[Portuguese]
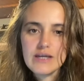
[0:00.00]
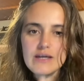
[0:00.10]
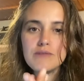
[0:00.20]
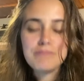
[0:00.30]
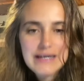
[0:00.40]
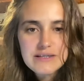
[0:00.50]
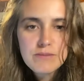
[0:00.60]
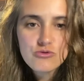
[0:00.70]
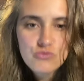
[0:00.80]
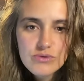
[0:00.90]
mais
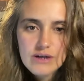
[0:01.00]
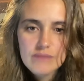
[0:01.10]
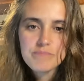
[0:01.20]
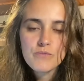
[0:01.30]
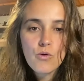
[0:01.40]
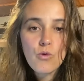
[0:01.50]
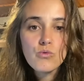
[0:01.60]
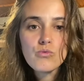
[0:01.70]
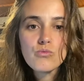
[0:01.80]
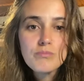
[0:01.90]
madura
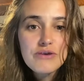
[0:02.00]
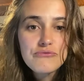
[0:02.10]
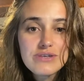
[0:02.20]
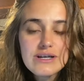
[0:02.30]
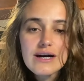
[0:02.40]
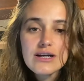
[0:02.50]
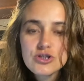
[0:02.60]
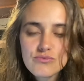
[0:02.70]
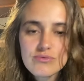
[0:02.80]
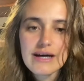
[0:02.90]
com uma vida
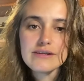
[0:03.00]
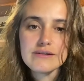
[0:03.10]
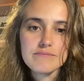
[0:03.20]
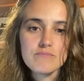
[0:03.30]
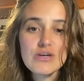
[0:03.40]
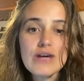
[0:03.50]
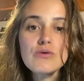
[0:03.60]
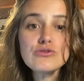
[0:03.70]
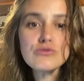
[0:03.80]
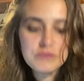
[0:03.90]
articulada. Porque
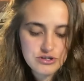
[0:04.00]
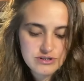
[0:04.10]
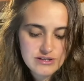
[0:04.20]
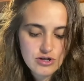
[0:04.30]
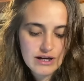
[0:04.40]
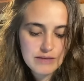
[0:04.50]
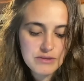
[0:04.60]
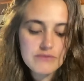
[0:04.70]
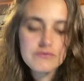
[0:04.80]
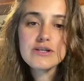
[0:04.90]
quando tu me diz assim, olha,
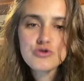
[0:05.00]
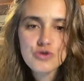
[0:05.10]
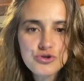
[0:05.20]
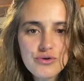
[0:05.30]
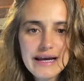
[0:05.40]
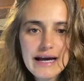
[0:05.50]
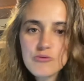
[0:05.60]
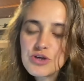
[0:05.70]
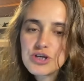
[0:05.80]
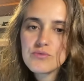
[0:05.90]
minha vida é só chorar,
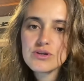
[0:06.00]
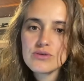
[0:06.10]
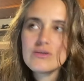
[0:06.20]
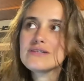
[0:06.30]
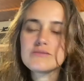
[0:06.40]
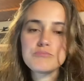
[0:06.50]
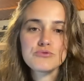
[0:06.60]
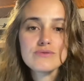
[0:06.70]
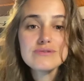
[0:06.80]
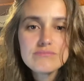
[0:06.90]
o que que eu entendo? Olha, essa
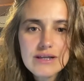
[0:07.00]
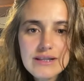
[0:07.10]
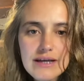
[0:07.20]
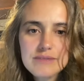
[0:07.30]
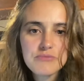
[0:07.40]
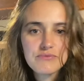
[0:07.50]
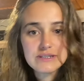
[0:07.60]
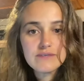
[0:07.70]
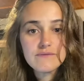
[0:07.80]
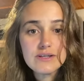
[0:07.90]
pessoa não tem nada para
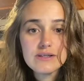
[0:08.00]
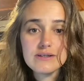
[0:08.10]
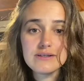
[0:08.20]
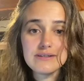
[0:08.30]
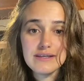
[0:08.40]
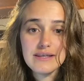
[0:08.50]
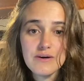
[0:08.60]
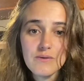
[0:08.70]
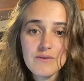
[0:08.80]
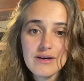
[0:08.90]
fazer da vida,
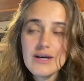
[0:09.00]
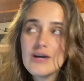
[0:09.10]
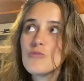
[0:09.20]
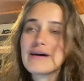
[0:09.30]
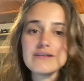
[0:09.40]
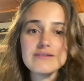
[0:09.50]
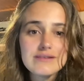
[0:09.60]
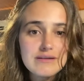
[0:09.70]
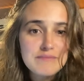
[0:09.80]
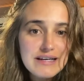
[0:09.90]
entendeu? O marido tá
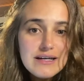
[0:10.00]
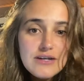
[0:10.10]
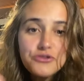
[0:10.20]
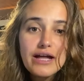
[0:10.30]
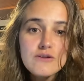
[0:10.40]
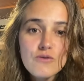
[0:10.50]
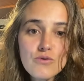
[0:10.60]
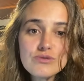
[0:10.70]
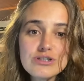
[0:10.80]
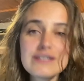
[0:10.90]
trabalhando, tá
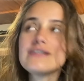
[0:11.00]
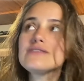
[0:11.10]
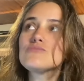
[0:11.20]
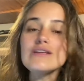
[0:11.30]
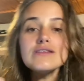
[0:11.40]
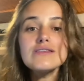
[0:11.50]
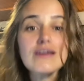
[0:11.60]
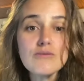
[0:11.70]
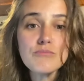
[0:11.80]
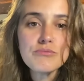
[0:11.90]
longe, né? Não tem
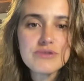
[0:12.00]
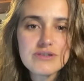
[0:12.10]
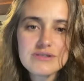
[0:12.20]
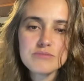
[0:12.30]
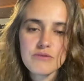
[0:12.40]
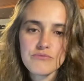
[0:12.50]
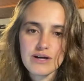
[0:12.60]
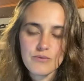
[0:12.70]
tempo muitas vezes para falar com